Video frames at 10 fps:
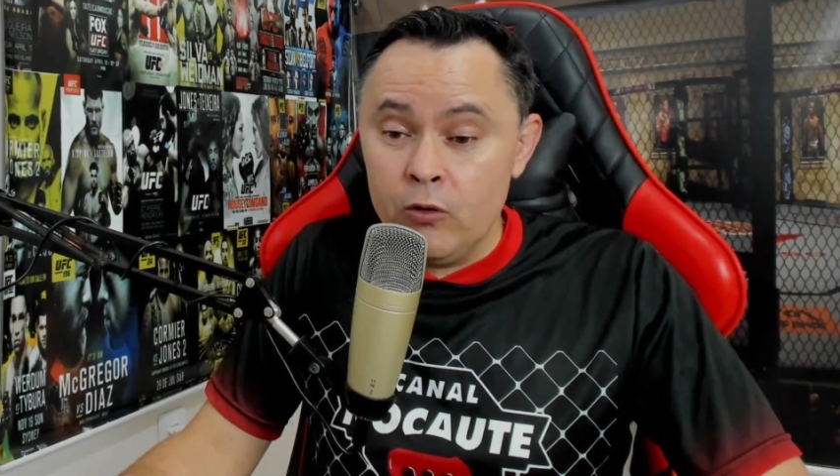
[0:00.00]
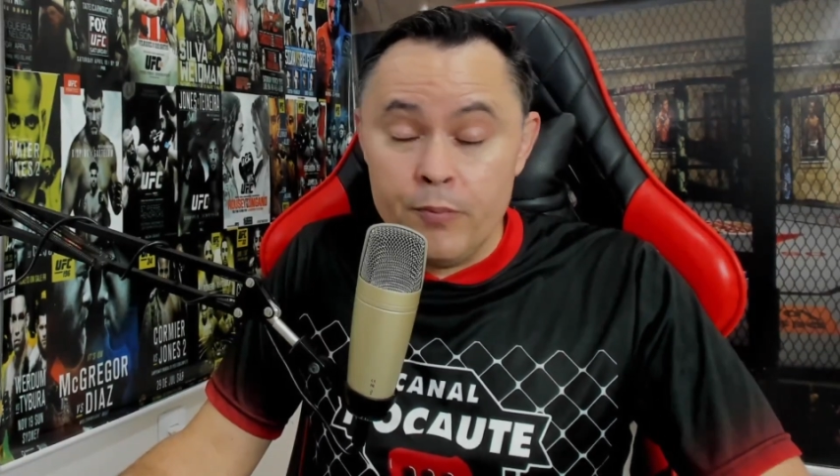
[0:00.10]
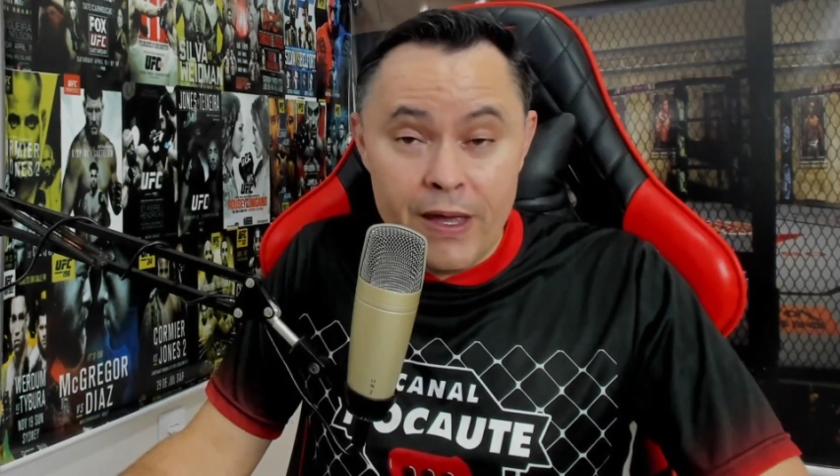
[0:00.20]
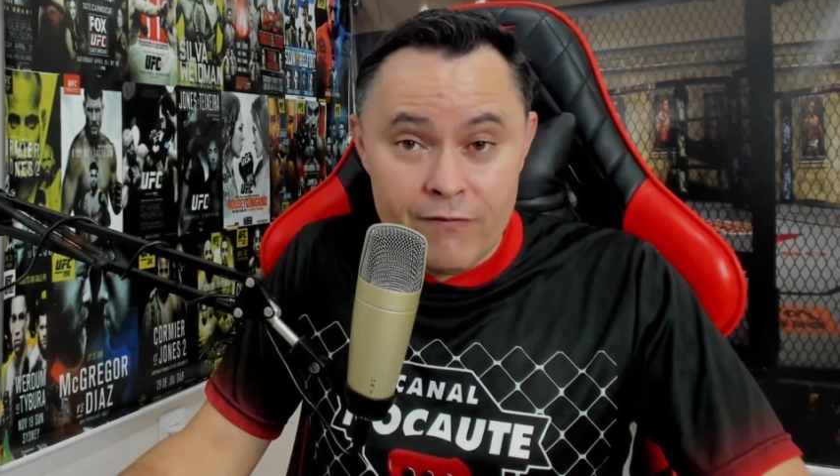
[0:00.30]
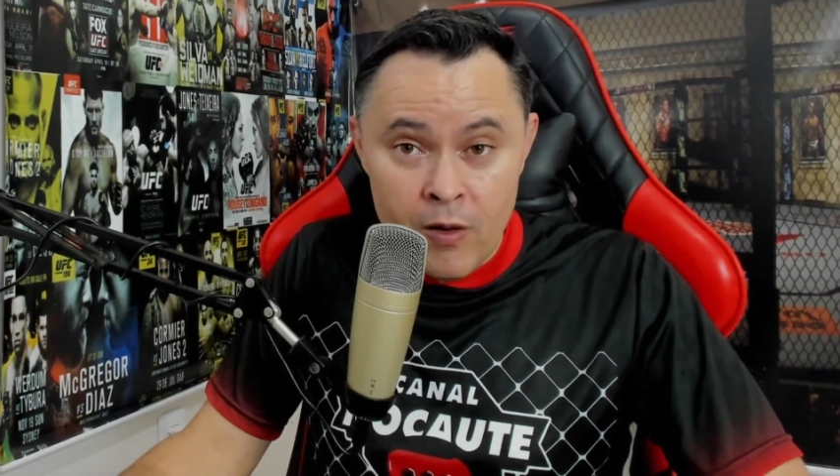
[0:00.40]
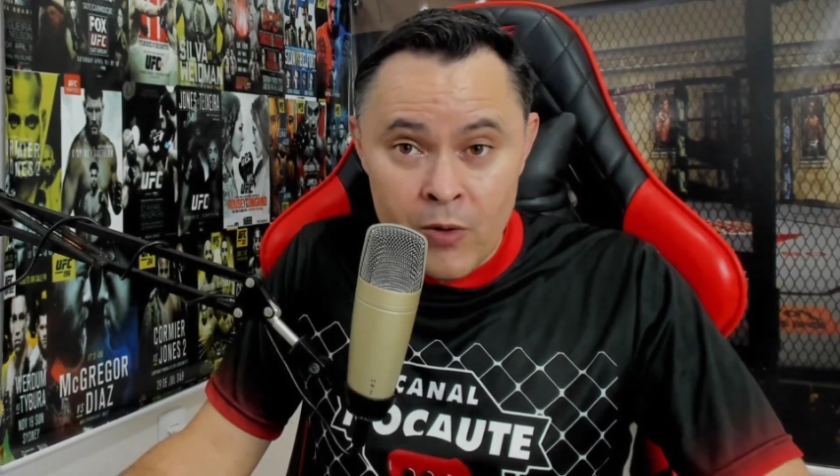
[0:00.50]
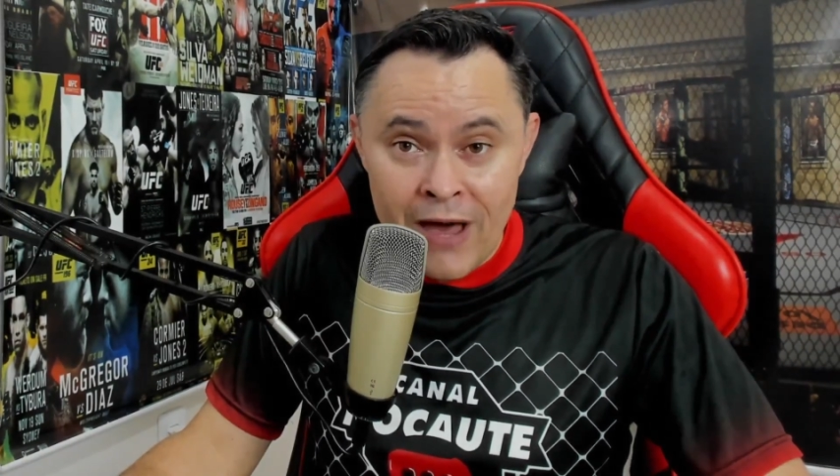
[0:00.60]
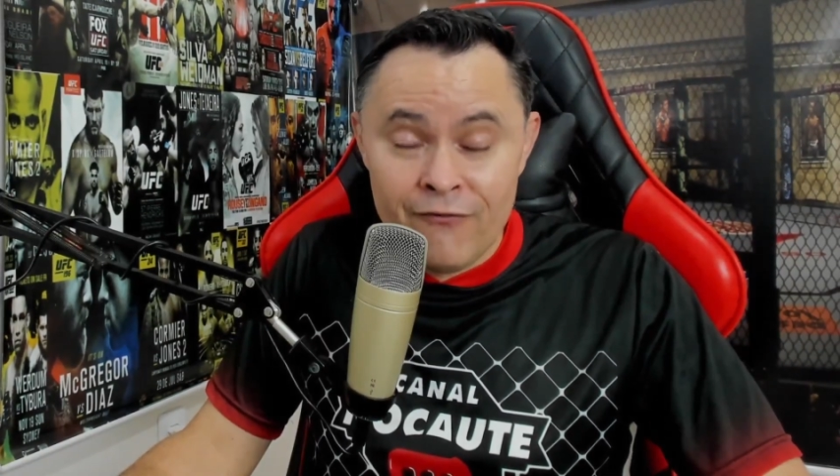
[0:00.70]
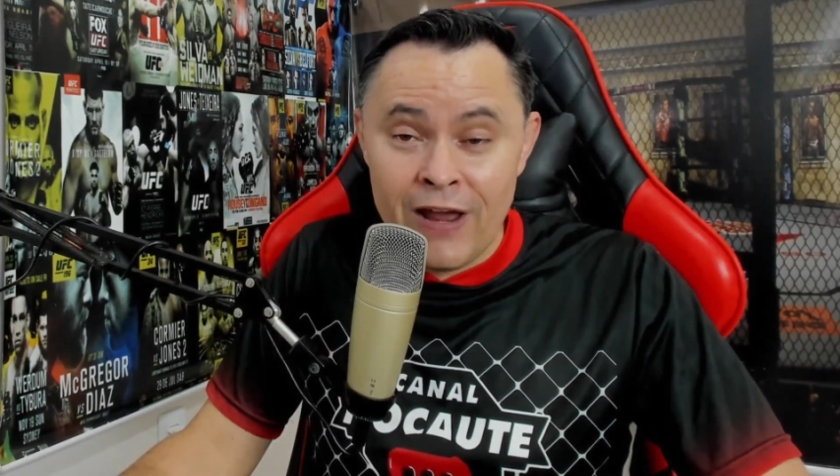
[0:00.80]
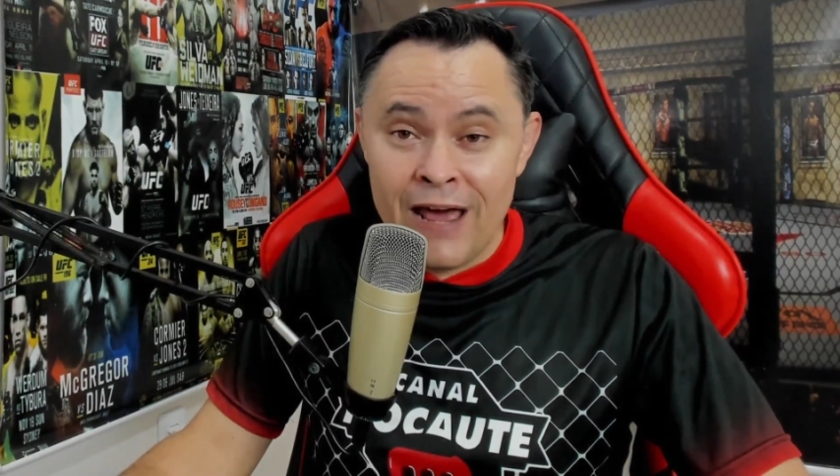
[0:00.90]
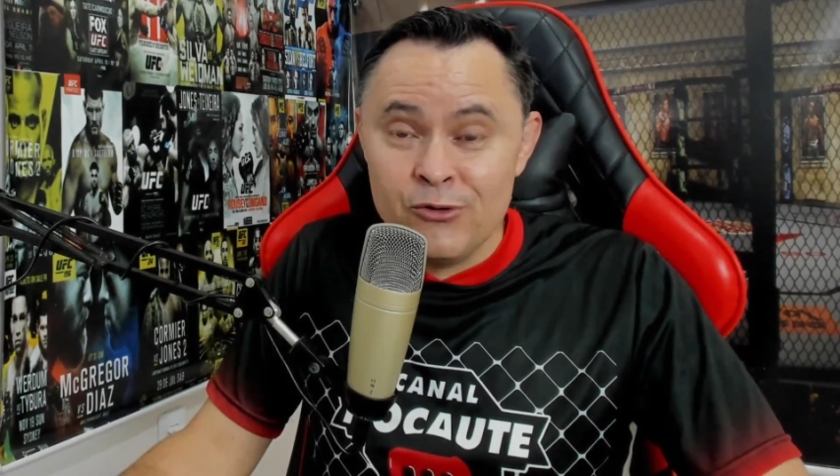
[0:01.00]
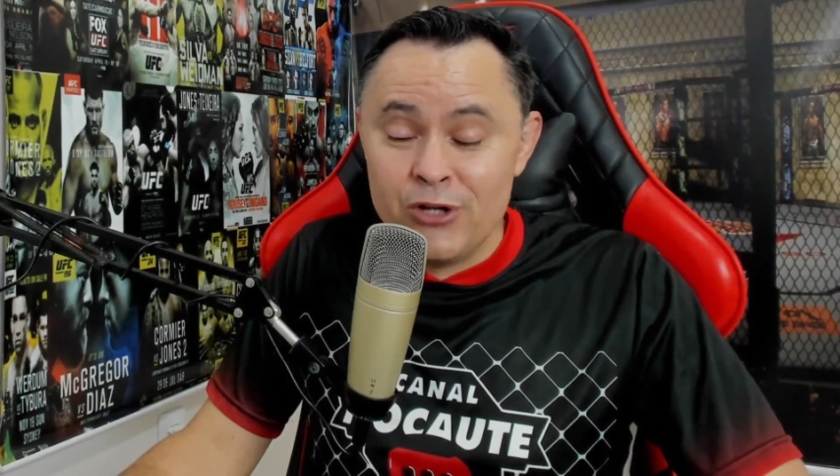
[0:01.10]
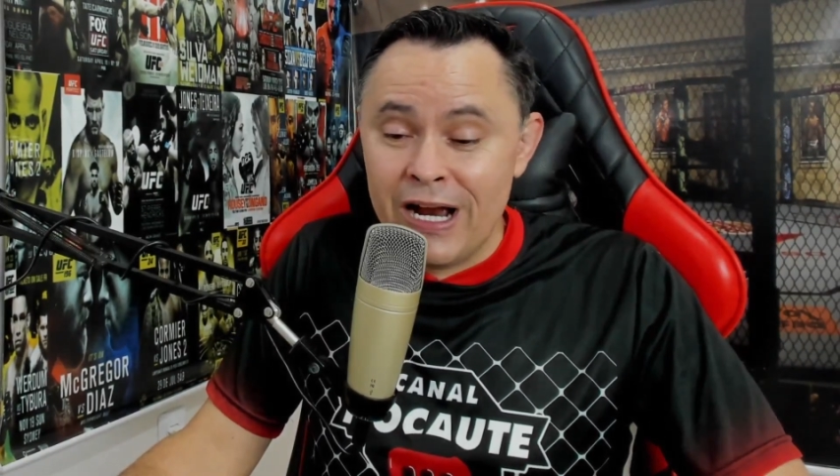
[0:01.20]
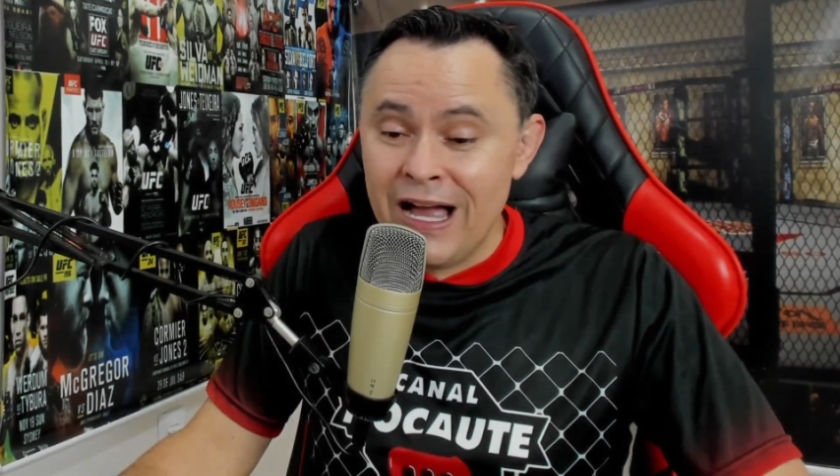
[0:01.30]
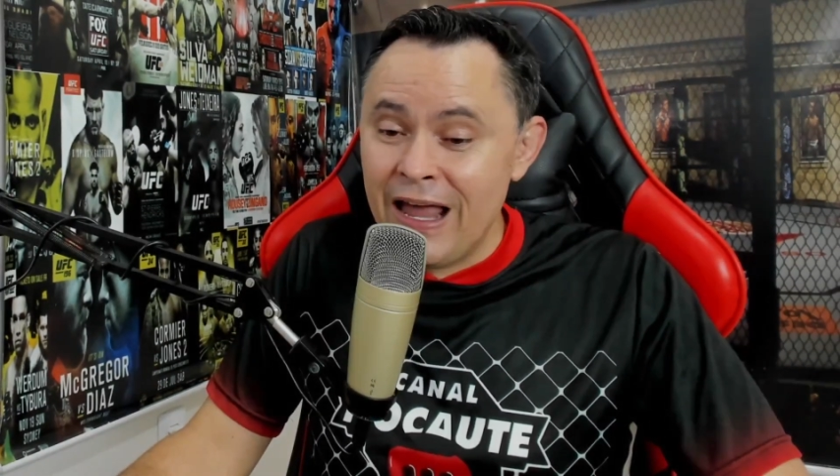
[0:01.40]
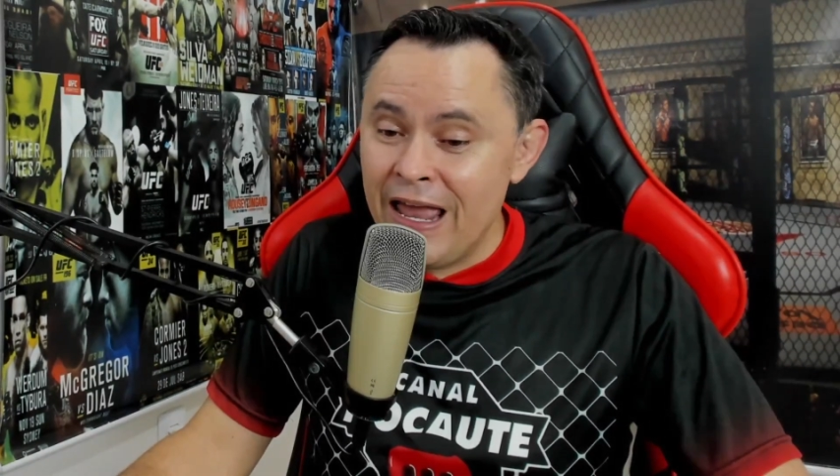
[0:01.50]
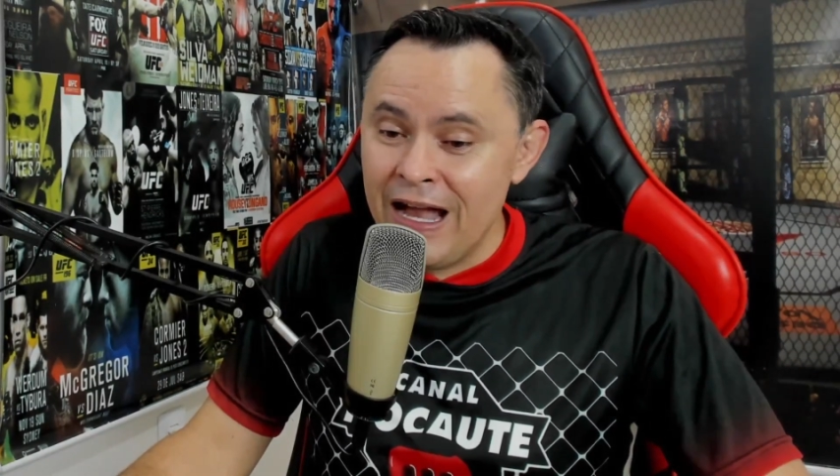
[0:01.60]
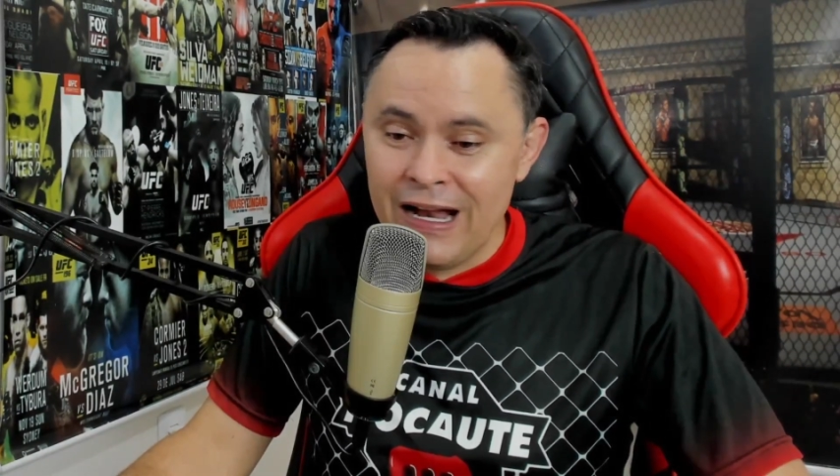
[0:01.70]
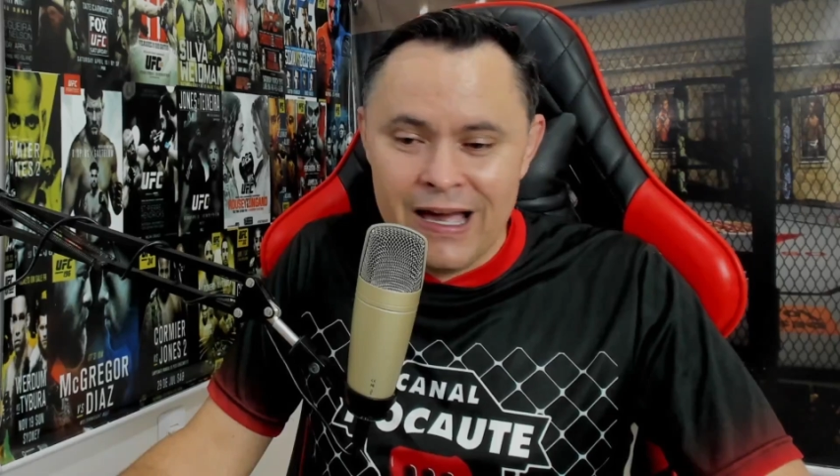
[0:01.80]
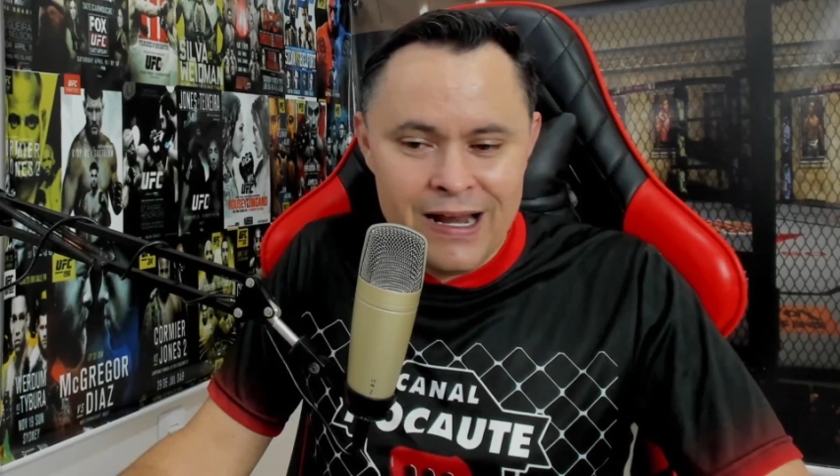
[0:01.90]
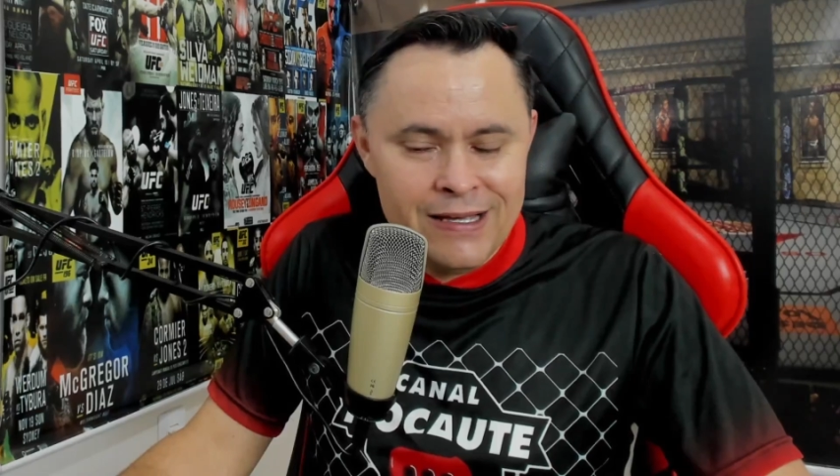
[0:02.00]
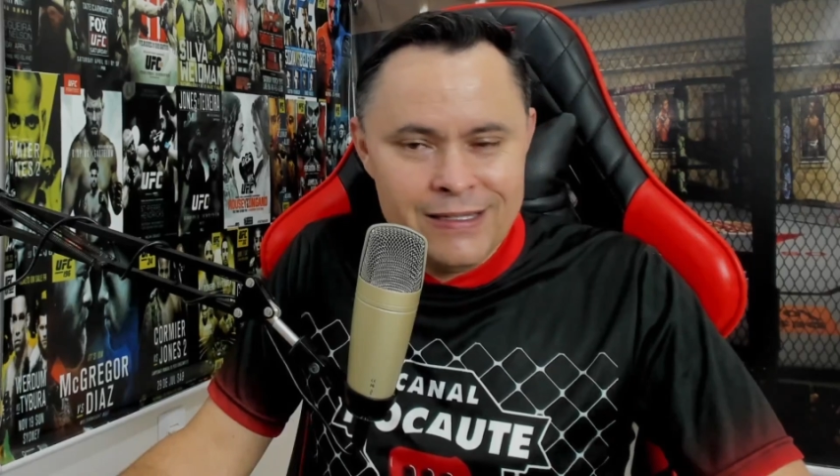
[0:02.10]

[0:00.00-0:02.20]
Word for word: Bem, vamos lá falar do Jacaré, cara